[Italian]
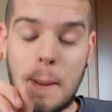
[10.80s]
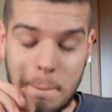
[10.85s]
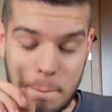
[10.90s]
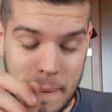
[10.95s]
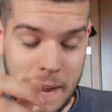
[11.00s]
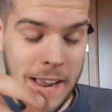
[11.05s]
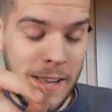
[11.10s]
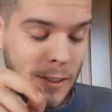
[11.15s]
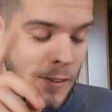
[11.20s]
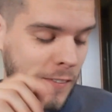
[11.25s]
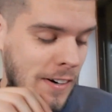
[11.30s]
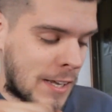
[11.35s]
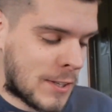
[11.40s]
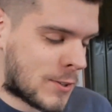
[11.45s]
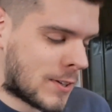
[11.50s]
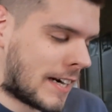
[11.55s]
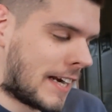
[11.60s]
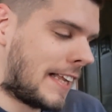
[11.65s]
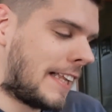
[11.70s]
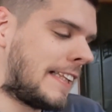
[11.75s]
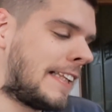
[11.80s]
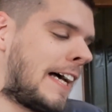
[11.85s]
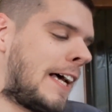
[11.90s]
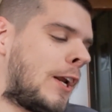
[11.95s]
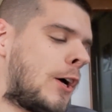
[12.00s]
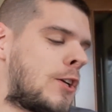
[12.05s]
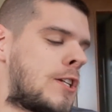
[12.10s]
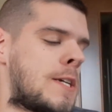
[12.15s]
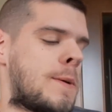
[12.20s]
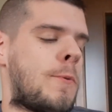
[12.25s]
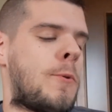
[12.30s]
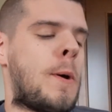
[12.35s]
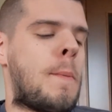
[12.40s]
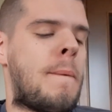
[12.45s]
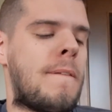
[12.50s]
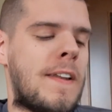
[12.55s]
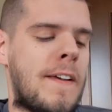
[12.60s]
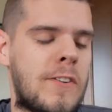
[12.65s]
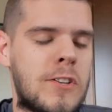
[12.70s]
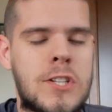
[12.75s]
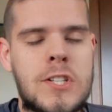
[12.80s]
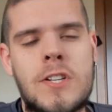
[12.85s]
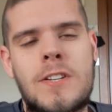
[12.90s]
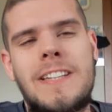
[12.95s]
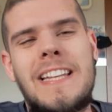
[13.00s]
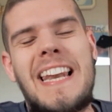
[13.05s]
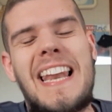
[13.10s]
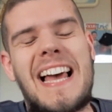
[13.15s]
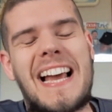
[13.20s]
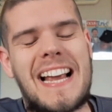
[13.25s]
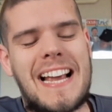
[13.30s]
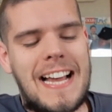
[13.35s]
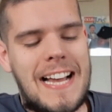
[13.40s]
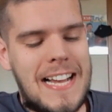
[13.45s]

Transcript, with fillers: Bentornati sul canale del Dallo, oggi siamo qui per la vicina della